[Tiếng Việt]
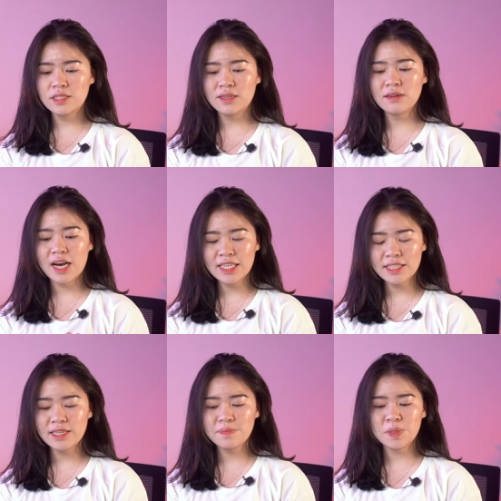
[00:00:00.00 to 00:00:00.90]
Chiến lược
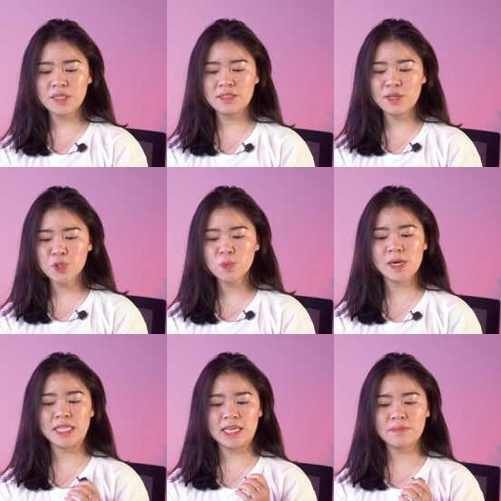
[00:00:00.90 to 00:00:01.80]
active thì sẽ giúp
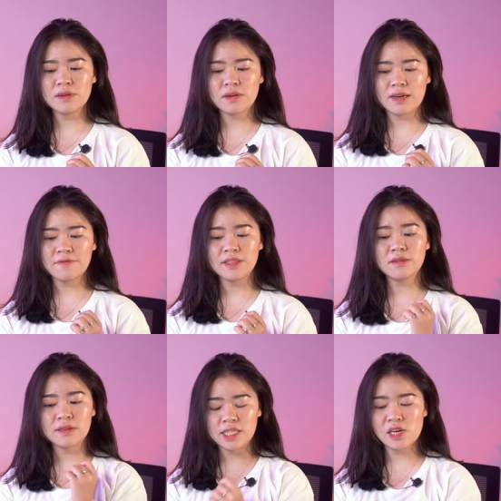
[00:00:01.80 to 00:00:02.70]
bạn kiếm được cái phần
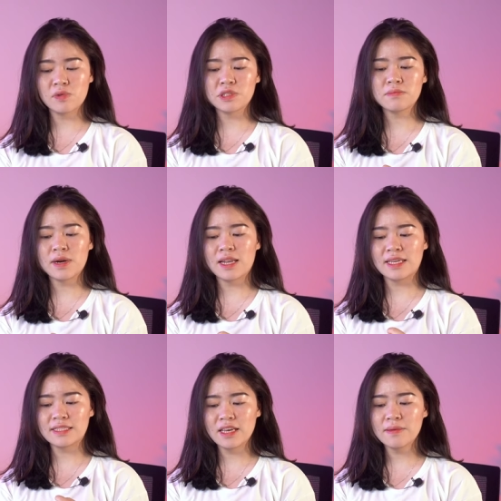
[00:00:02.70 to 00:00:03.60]
thưởng nhiều nhưng mà
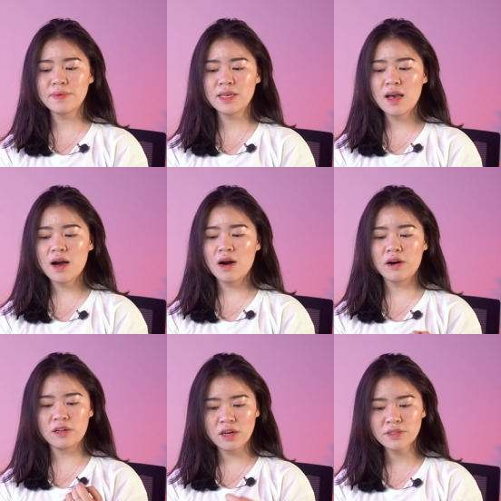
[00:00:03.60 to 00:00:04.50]
lại dễ bị uh,
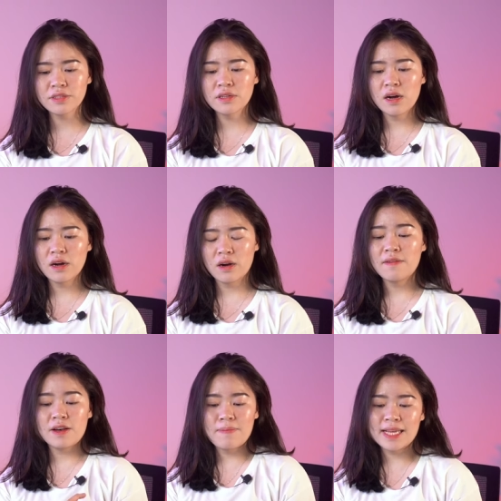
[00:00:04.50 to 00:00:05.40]
loss
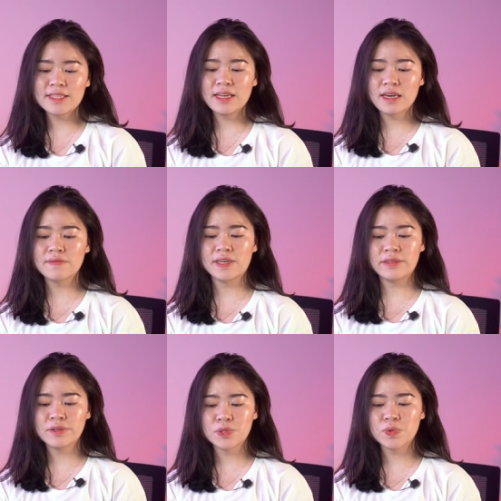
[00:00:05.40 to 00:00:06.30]
và bạn sẽ cần phải
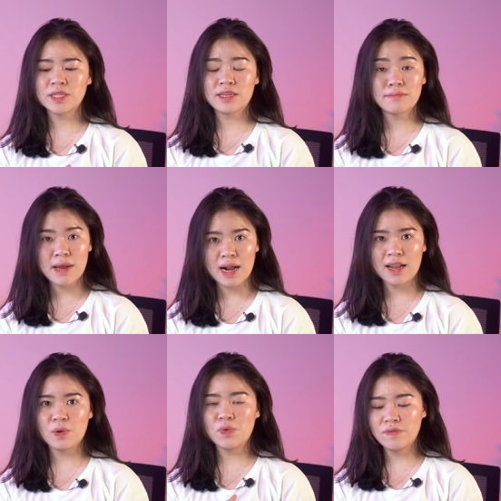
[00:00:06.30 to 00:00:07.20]
thường xuyên cân bằng
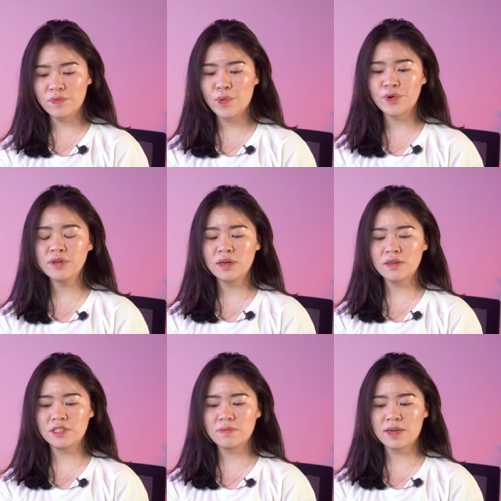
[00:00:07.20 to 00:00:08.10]
lại nguồn vốn
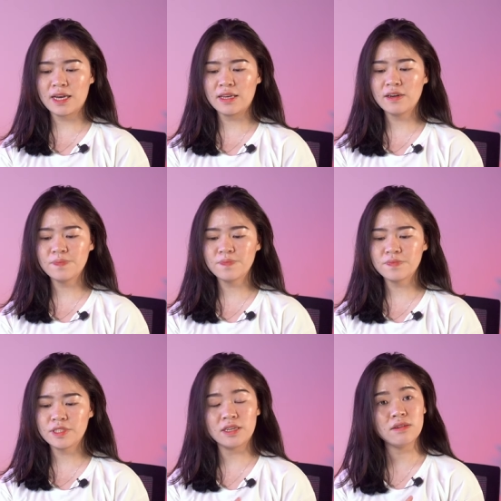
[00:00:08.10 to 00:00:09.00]
ở trong cái
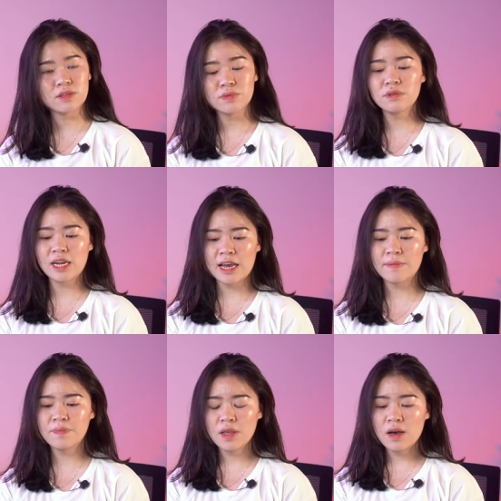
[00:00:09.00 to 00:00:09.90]
um, chiến lược đầu tư
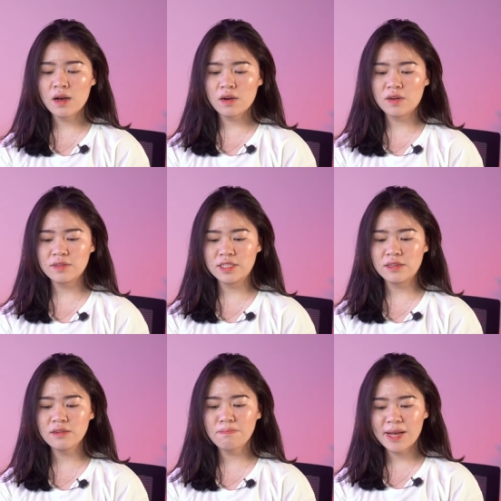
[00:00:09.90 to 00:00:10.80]
này còn ở
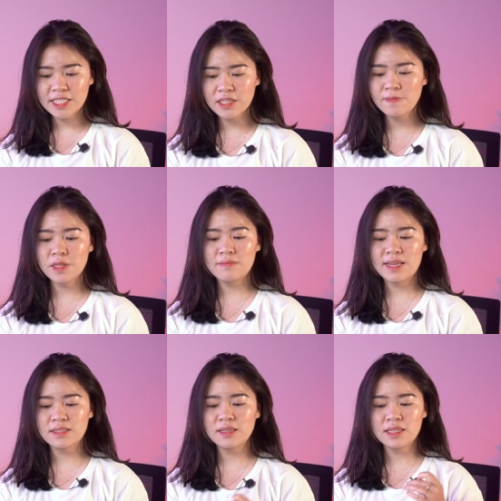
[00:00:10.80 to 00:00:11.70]
chiến lược passive thì
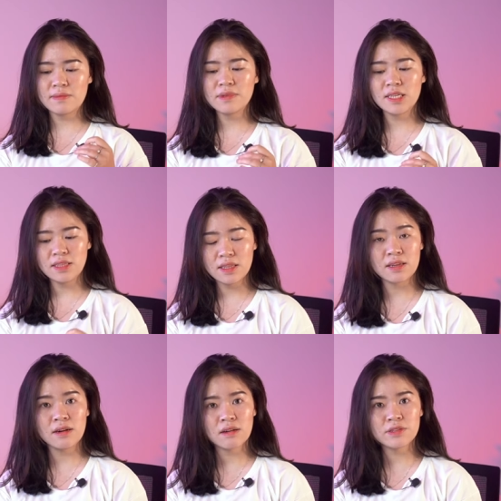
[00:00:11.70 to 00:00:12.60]
bạn sẽ kiếm được ít
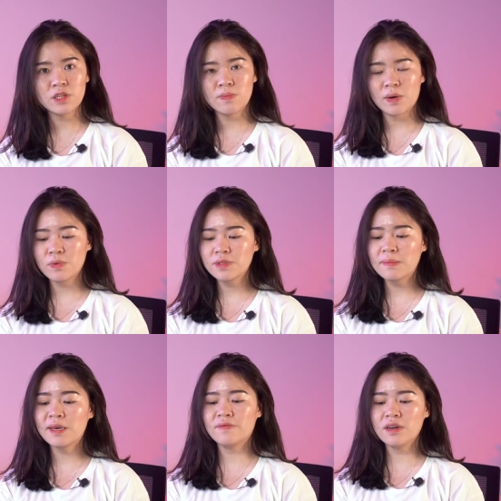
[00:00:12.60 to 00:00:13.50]
tiền hơn nhưng mà cũng sẽ
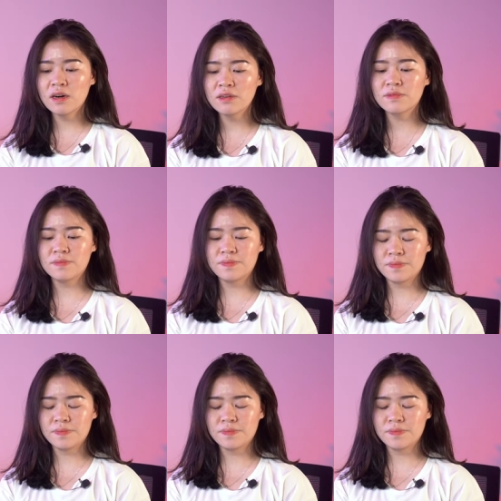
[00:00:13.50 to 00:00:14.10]
bền vững hơn